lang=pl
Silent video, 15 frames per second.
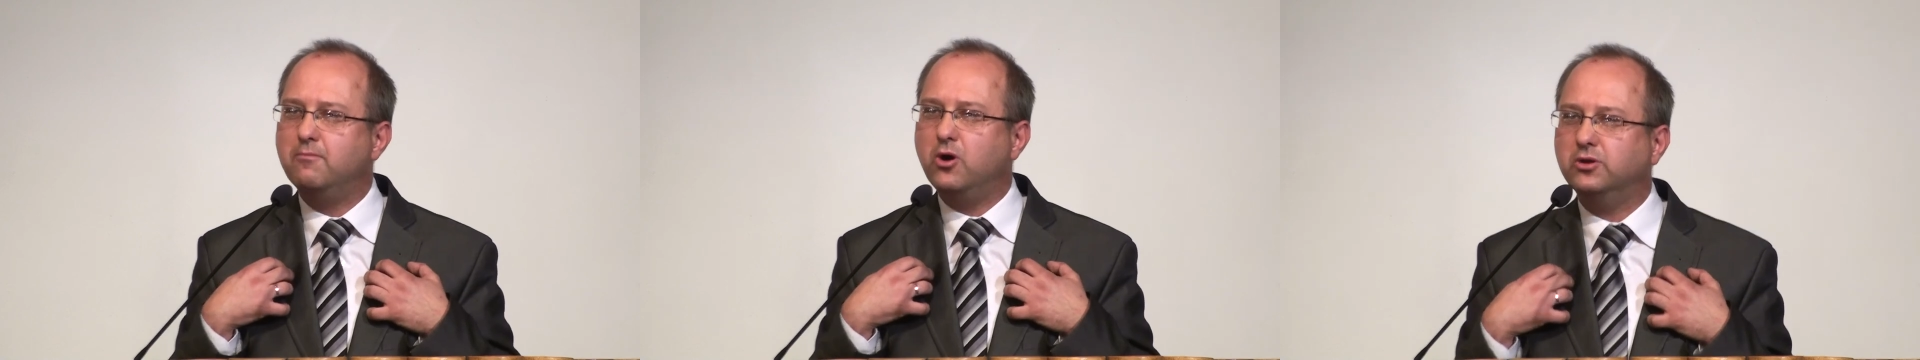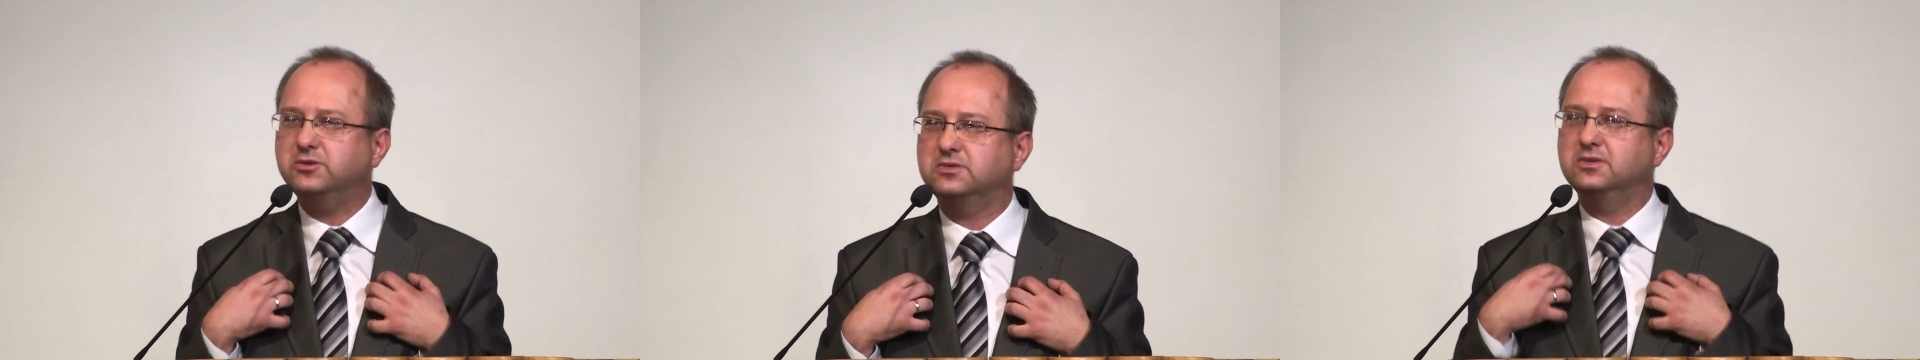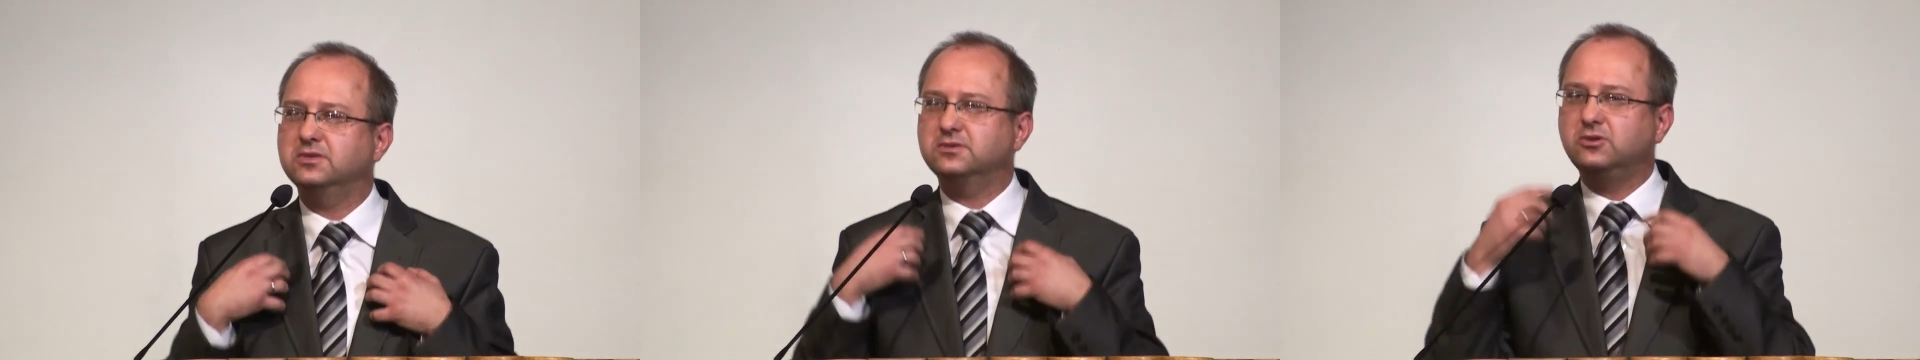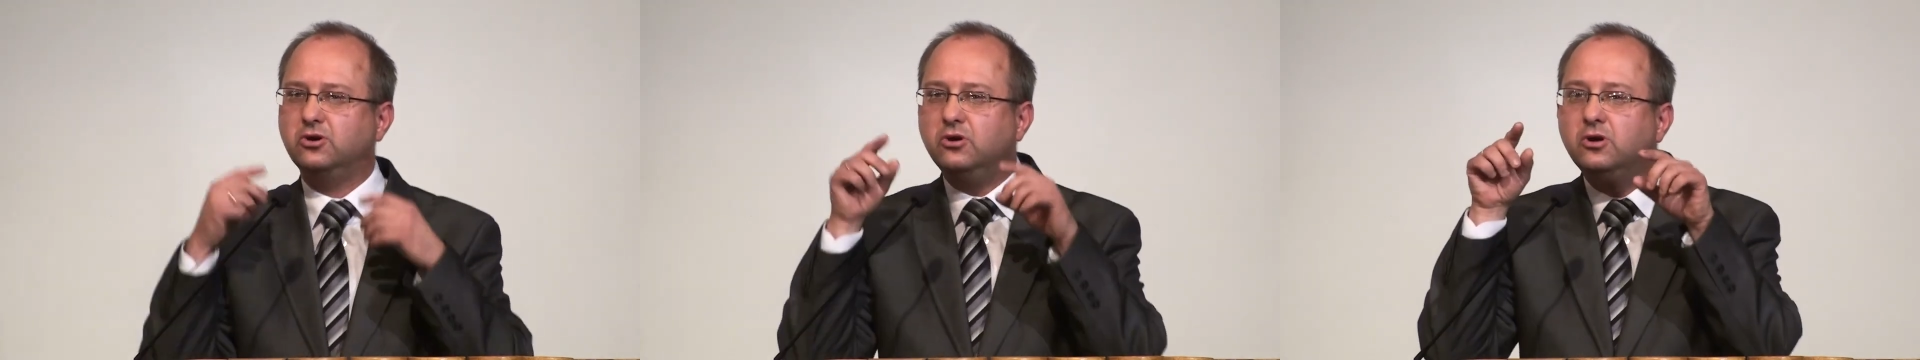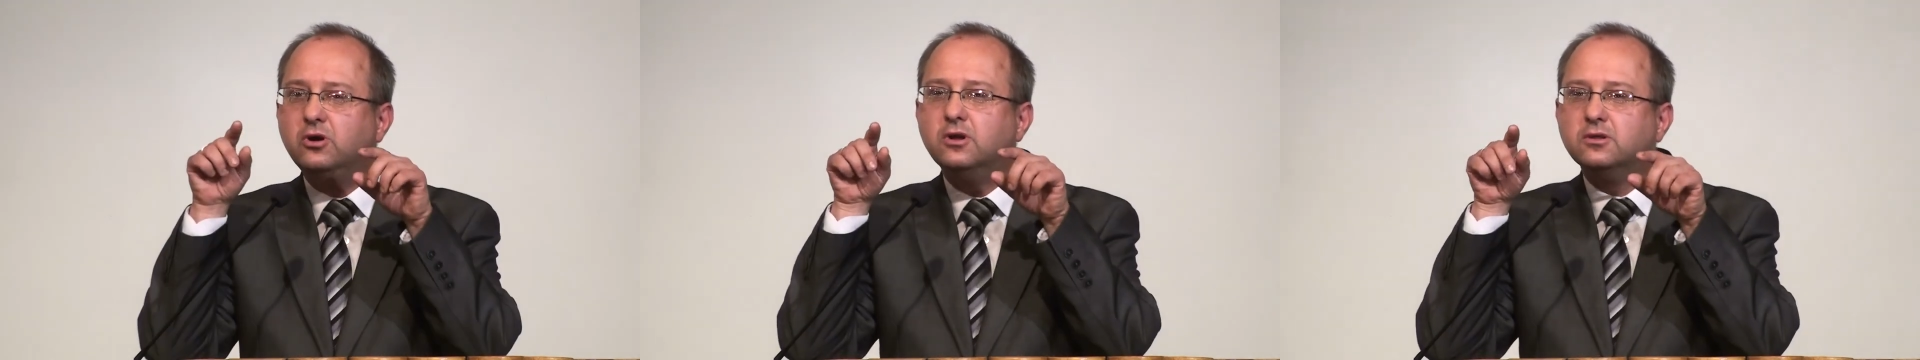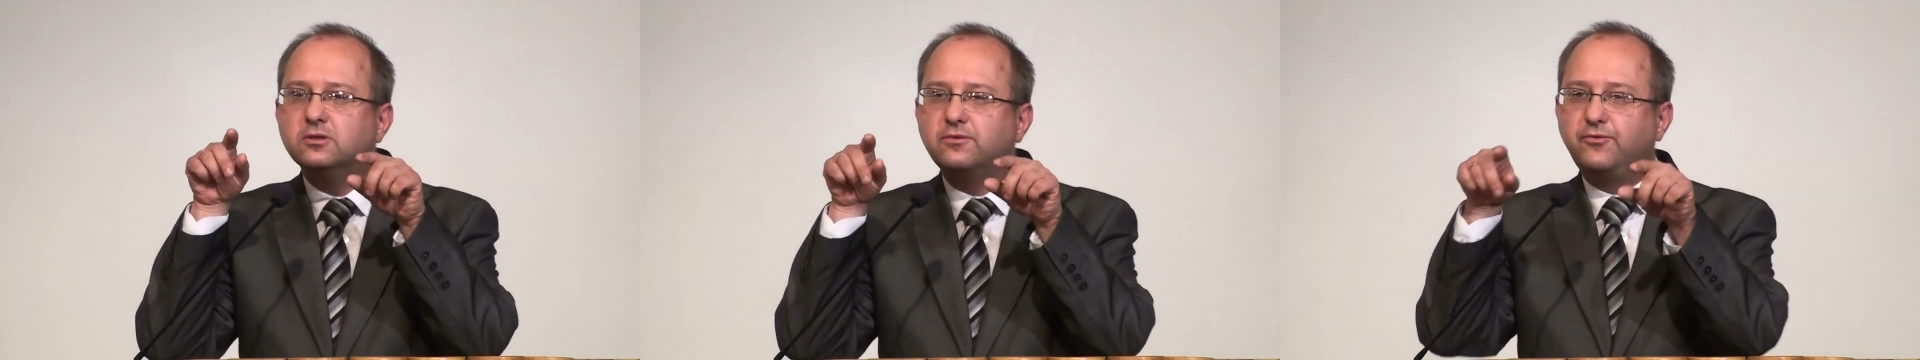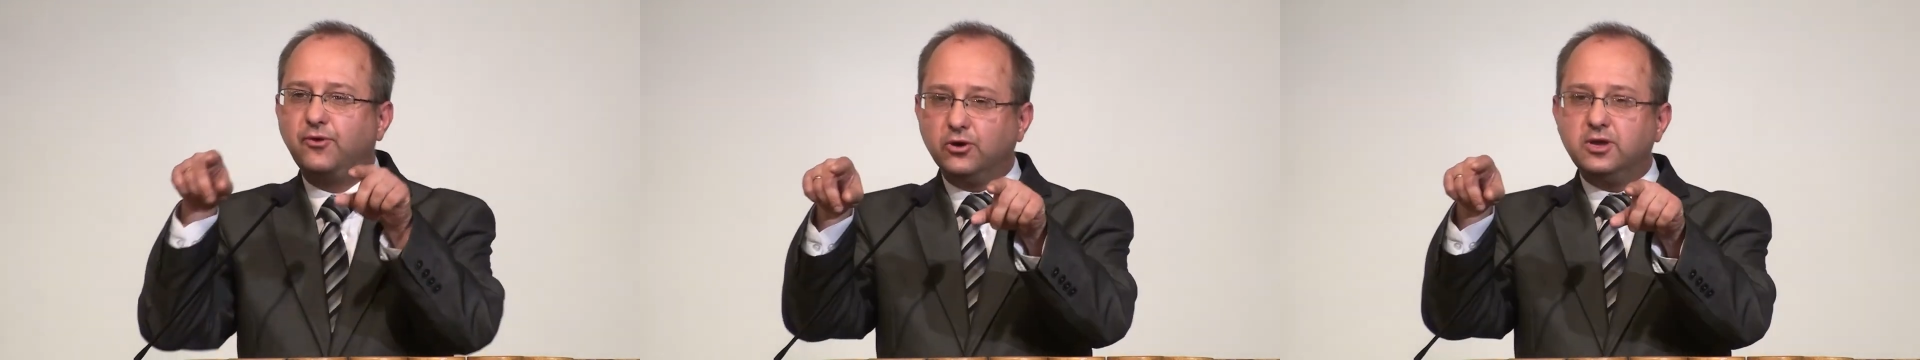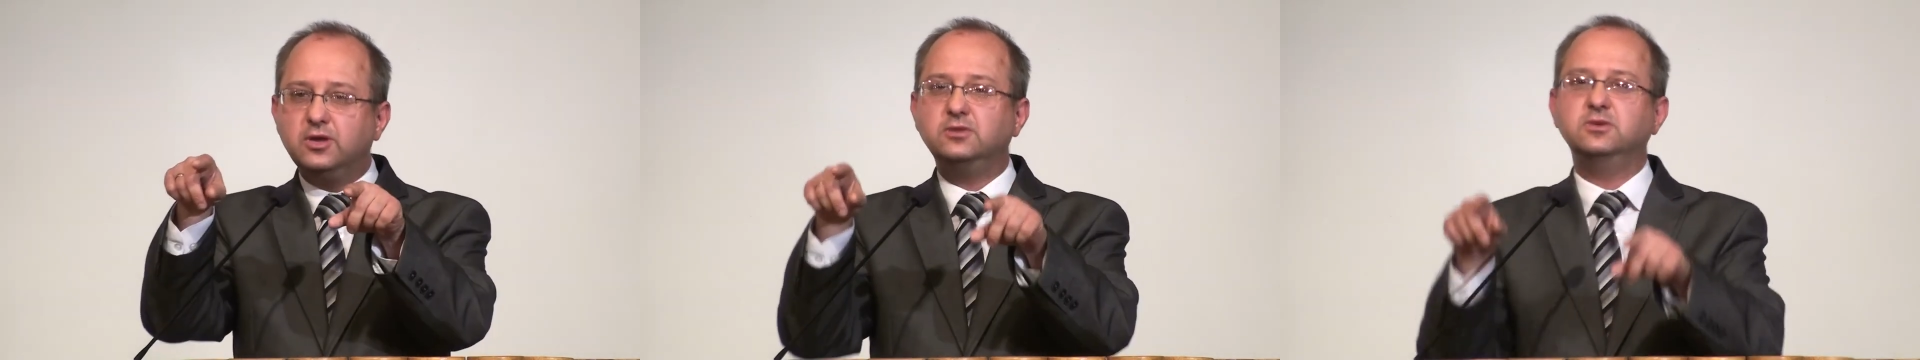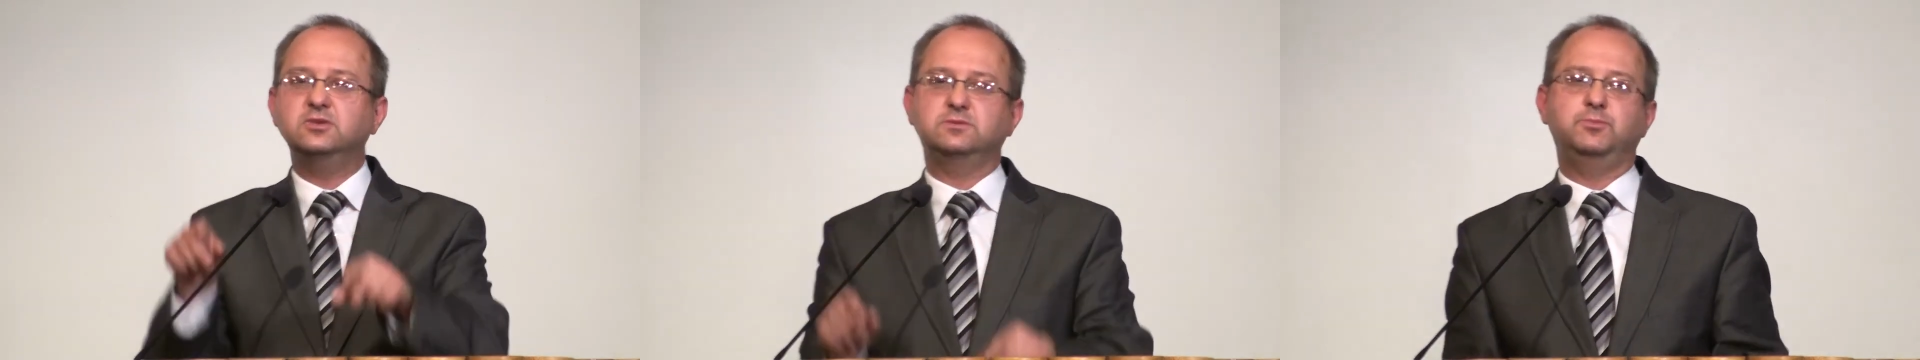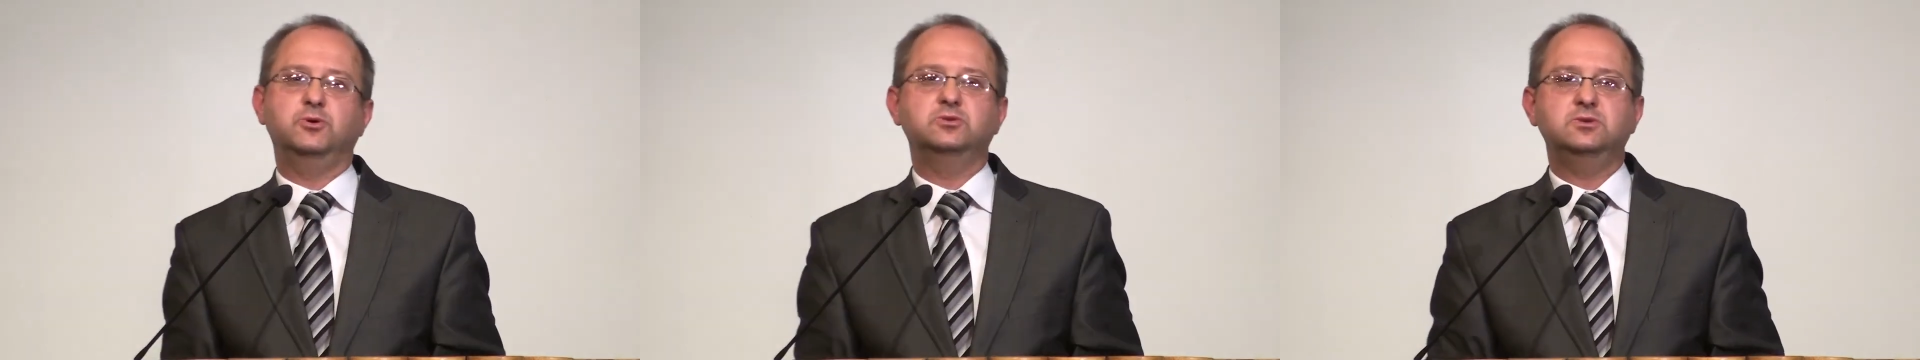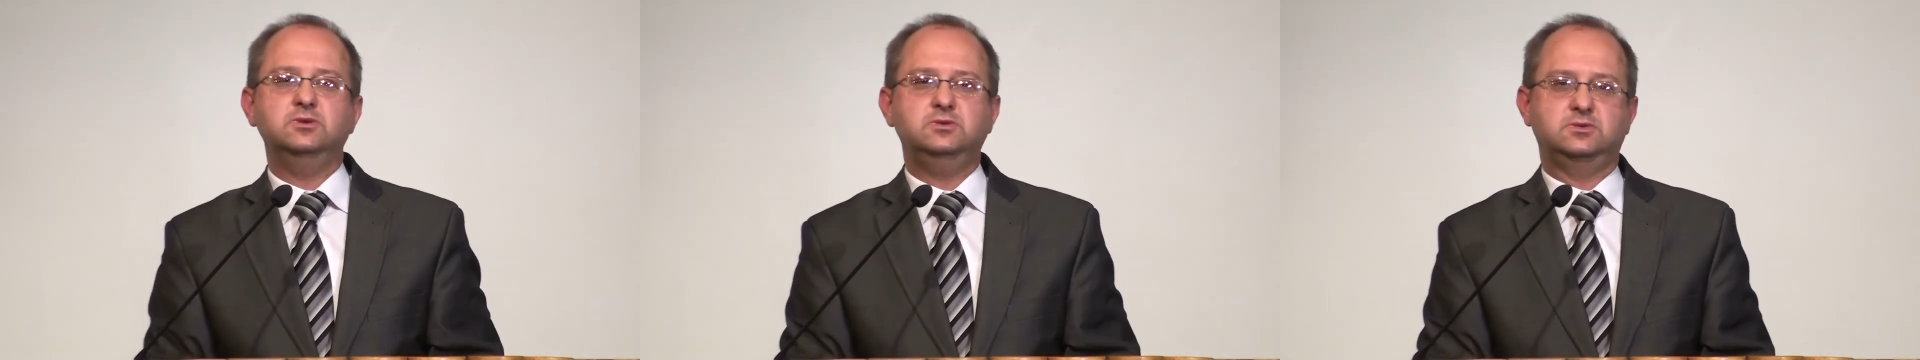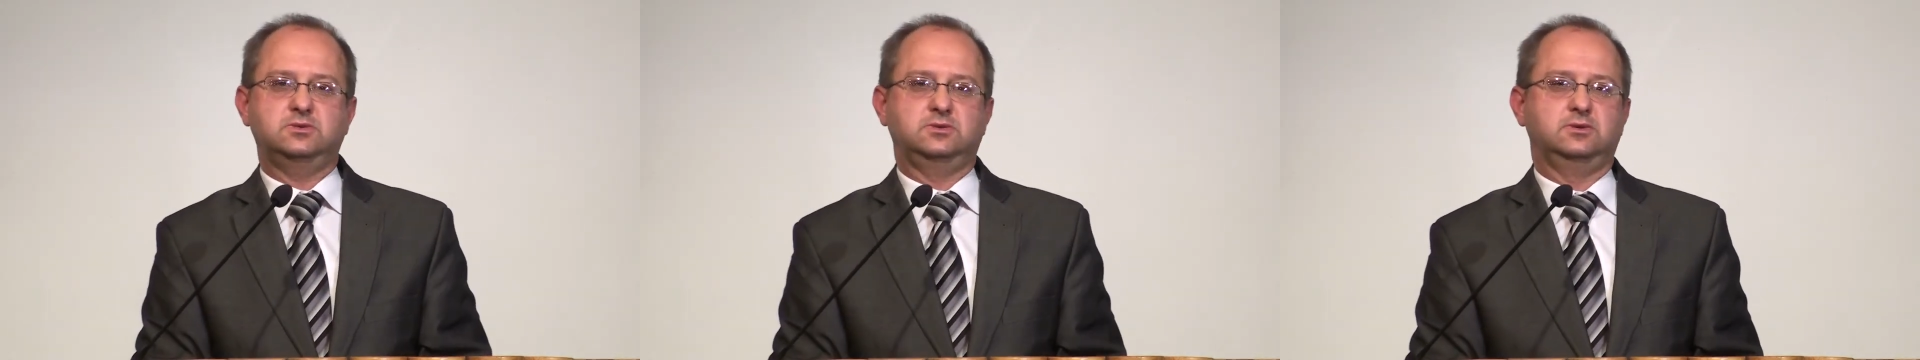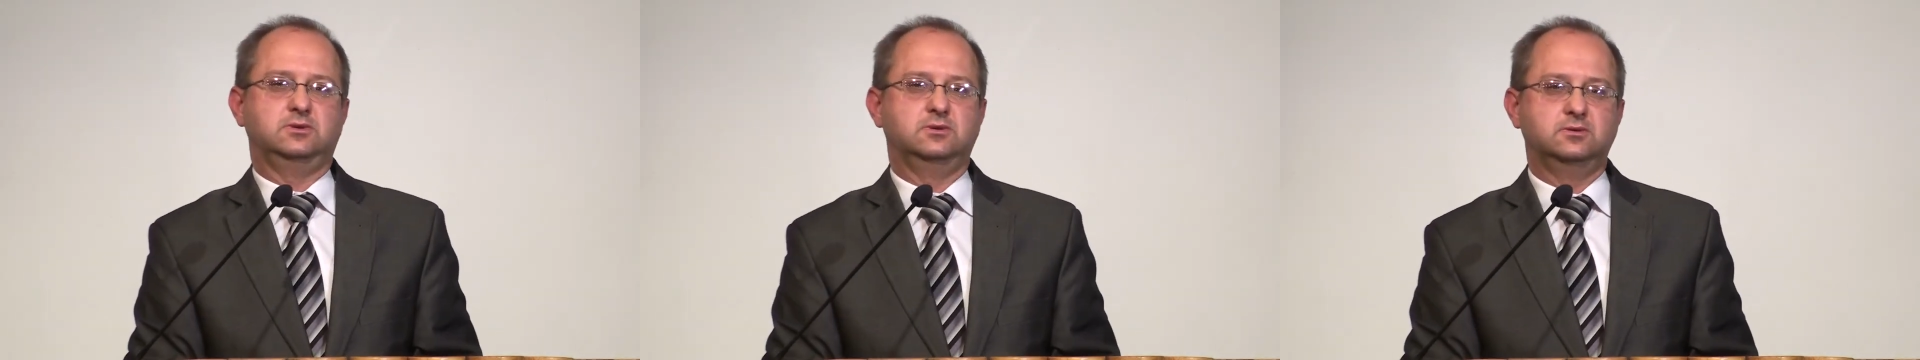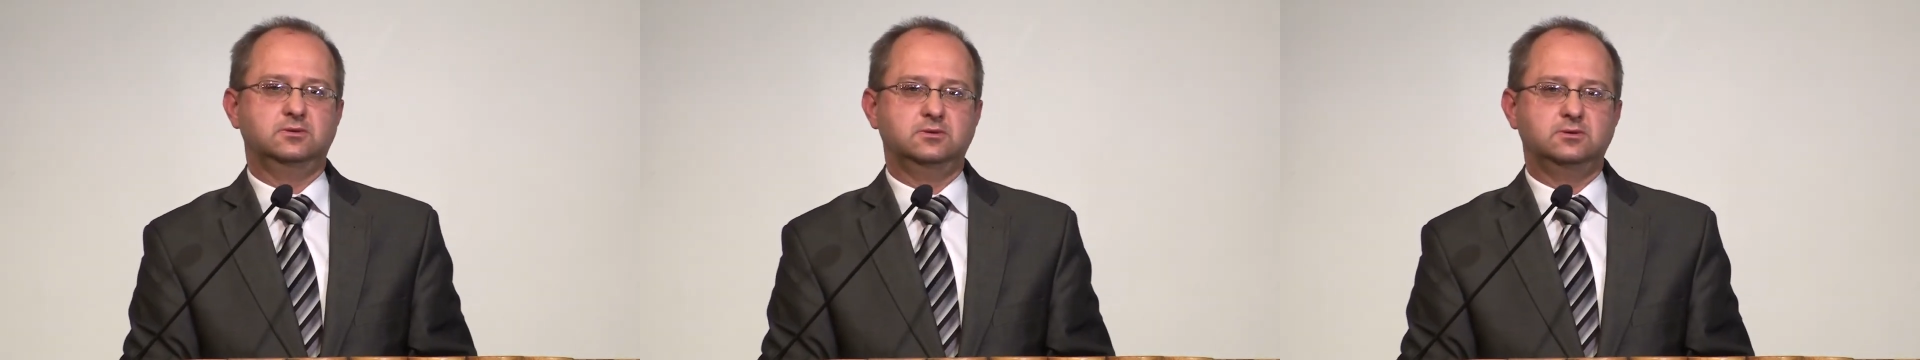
moc jest do Twojej dyspozycji.